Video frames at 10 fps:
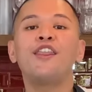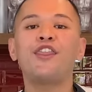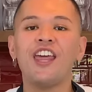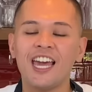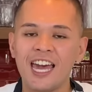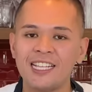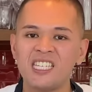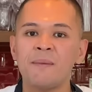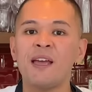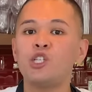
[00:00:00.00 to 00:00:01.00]

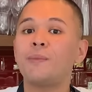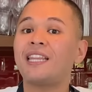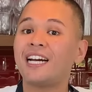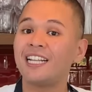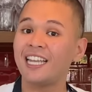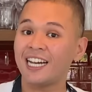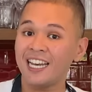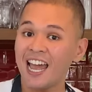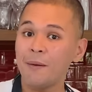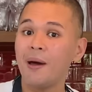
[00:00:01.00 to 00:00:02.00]
thickens. Medyo matagal-tagal
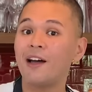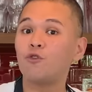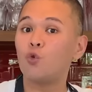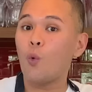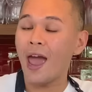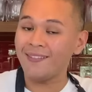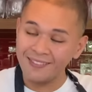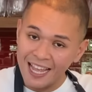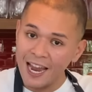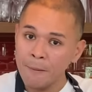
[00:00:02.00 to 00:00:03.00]
yan, mga
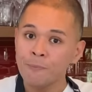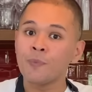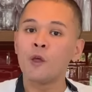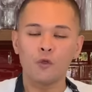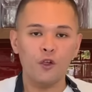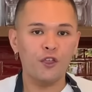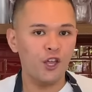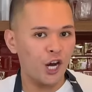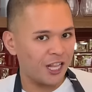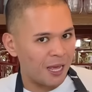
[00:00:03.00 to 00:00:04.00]
20 to
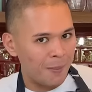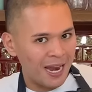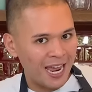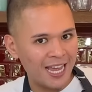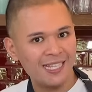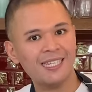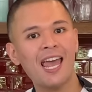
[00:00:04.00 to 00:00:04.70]
30 minutes